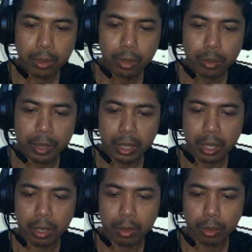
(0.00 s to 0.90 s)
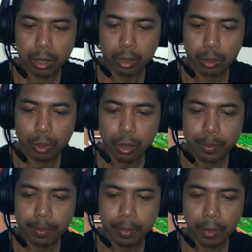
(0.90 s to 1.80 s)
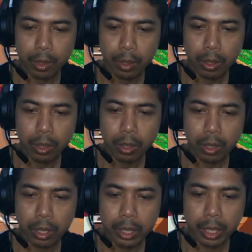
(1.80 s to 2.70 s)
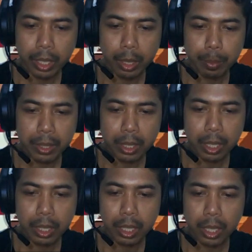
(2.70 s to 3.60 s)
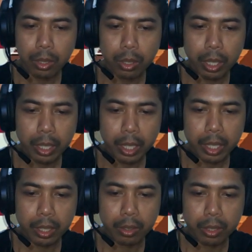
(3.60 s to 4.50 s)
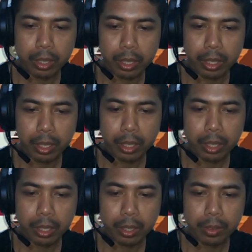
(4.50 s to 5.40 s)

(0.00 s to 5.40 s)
oh masih ada waktu belum oke dia pesan tiga gorengan oke okay.